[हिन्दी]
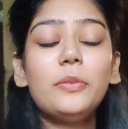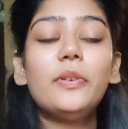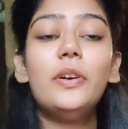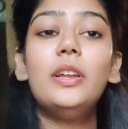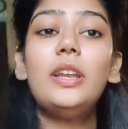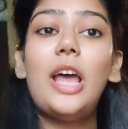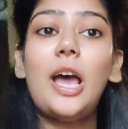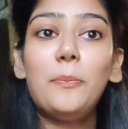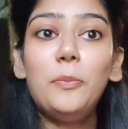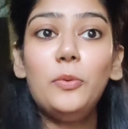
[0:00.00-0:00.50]

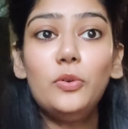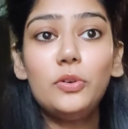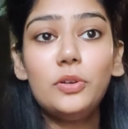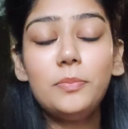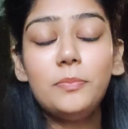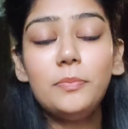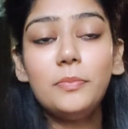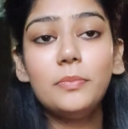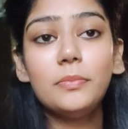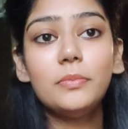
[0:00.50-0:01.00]
एवरीवन आप लोग
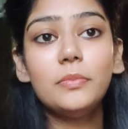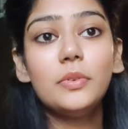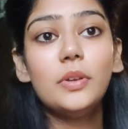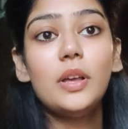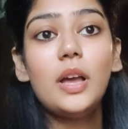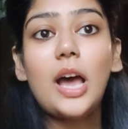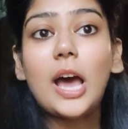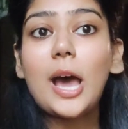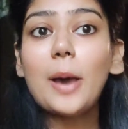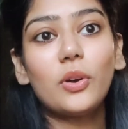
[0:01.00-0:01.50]

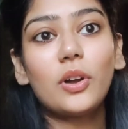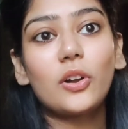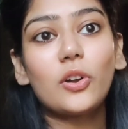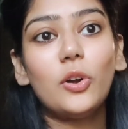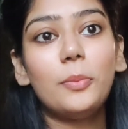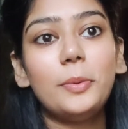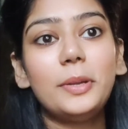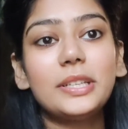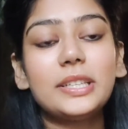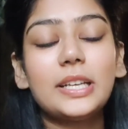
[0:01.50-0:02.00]
का
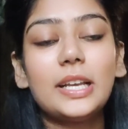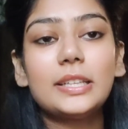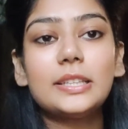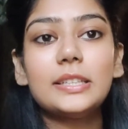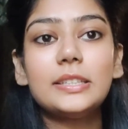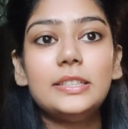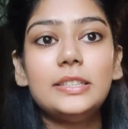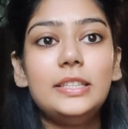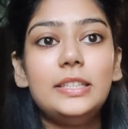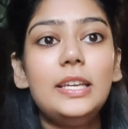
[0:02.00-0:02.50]
कमेंट आया
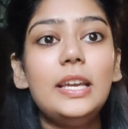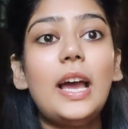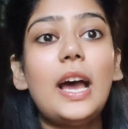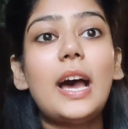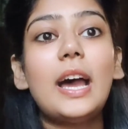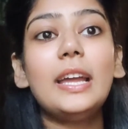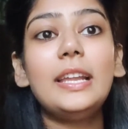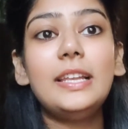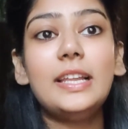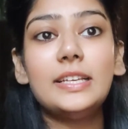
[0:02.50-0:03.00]
था दीदी
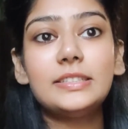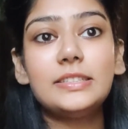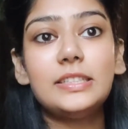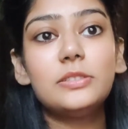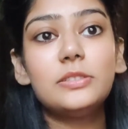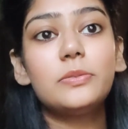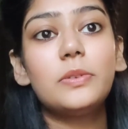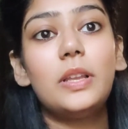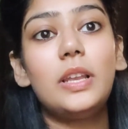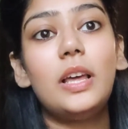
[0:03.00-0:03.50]
आई
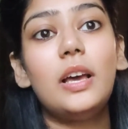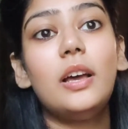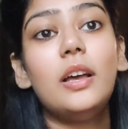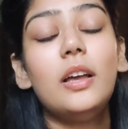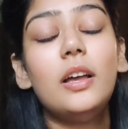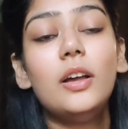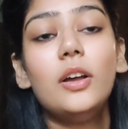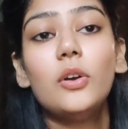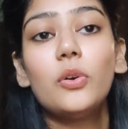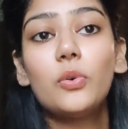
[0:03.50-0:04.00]
लेसेस वाला
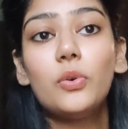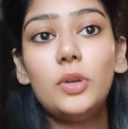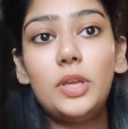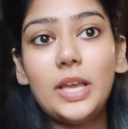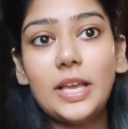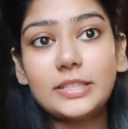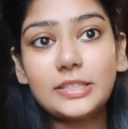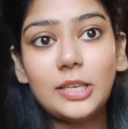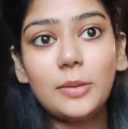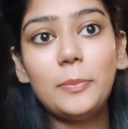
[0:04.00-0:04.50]
कोई
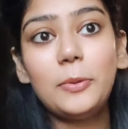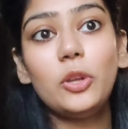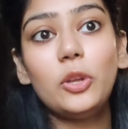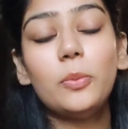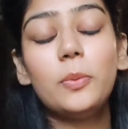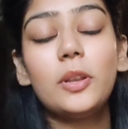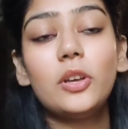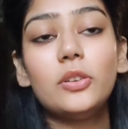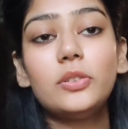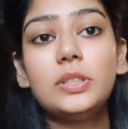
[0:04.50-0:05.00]
ऐसा वीडियो
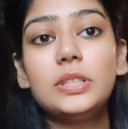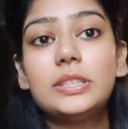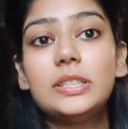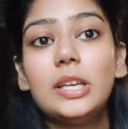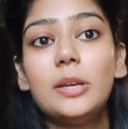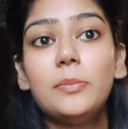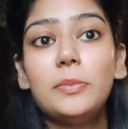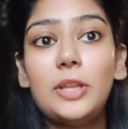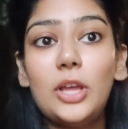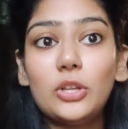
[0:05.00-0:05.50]
बनाओ जिससे
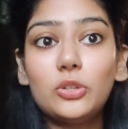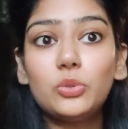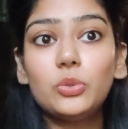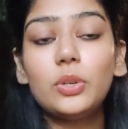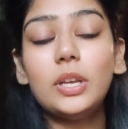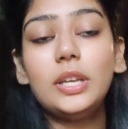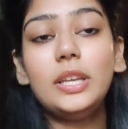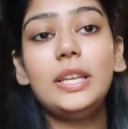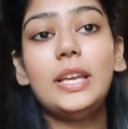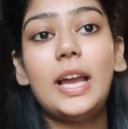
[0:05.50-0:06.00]
हम
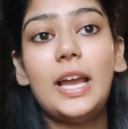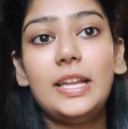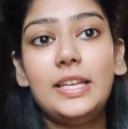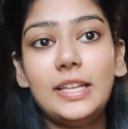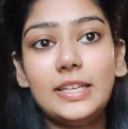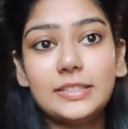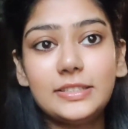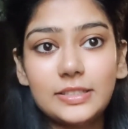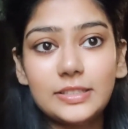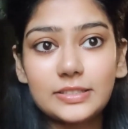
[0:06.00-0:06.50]
नेचुरली आई
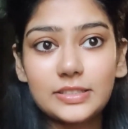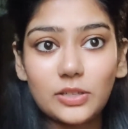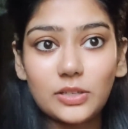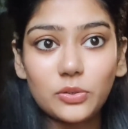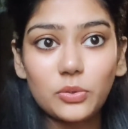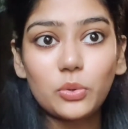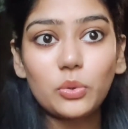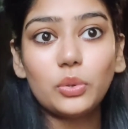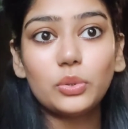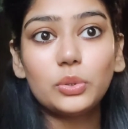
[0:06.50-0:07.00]
लेसेस का
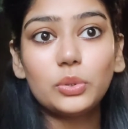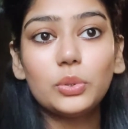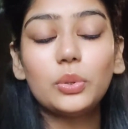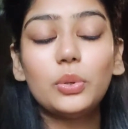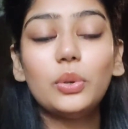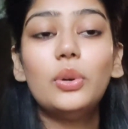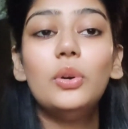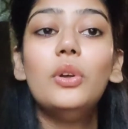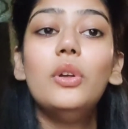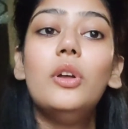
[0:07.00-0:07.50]
ग्रोथ
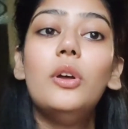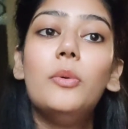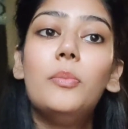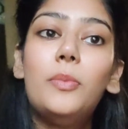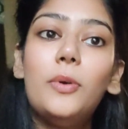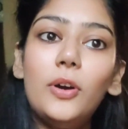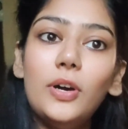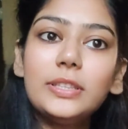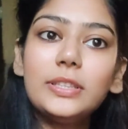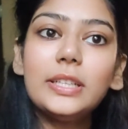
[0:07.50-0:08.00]
हो
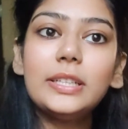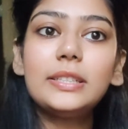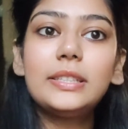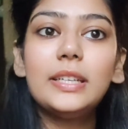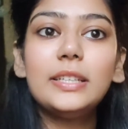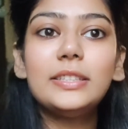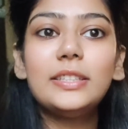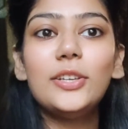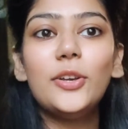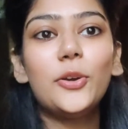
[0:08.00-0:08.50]
बहुत
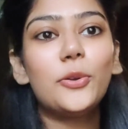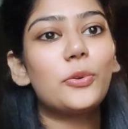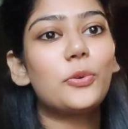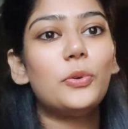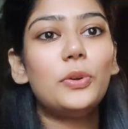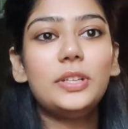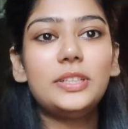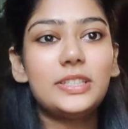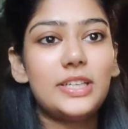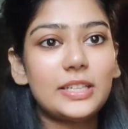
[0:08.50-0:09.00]
अच्छे से और
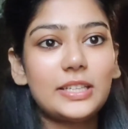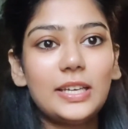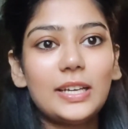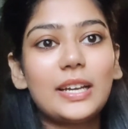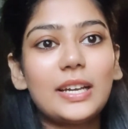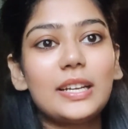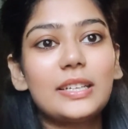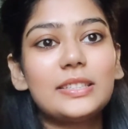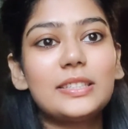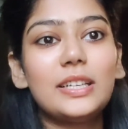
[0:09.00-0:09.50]
कोई ज्यादा
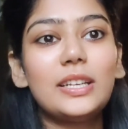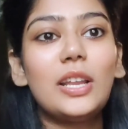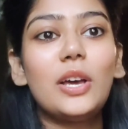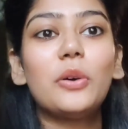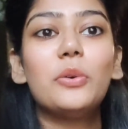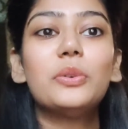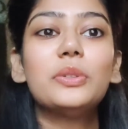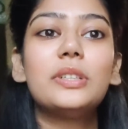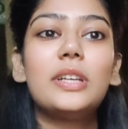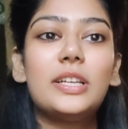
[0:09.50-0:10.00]
खर्चा ना
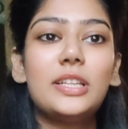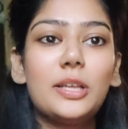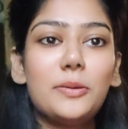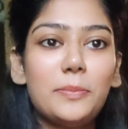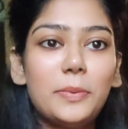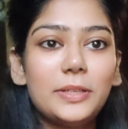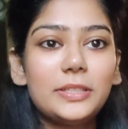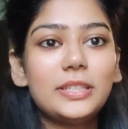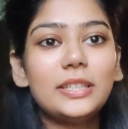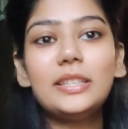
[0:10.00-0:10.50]
हो ज्यादा
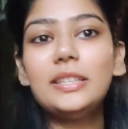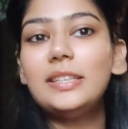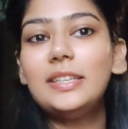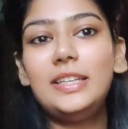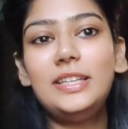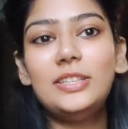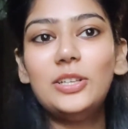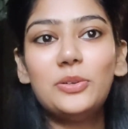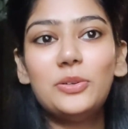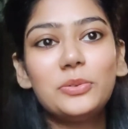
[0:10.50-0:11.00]
बजट
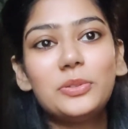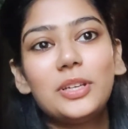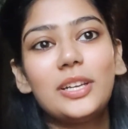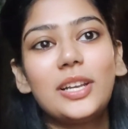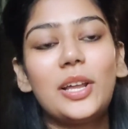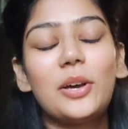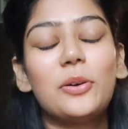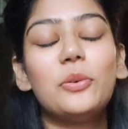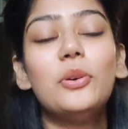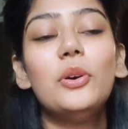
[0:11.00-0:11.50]
इधर उधर
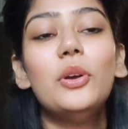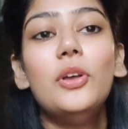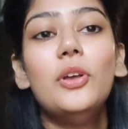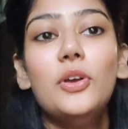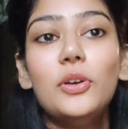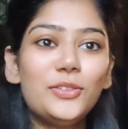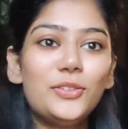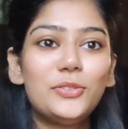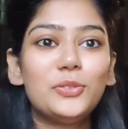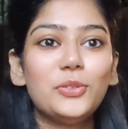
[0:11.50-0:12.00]
ना हो
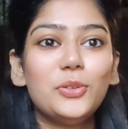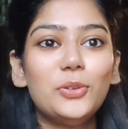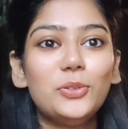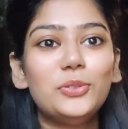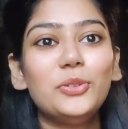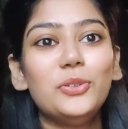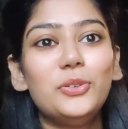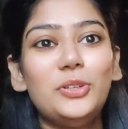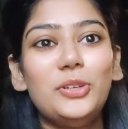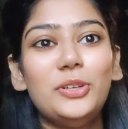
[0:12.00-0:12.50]
और जो
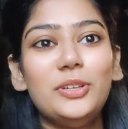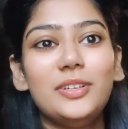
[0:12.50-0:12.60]
जो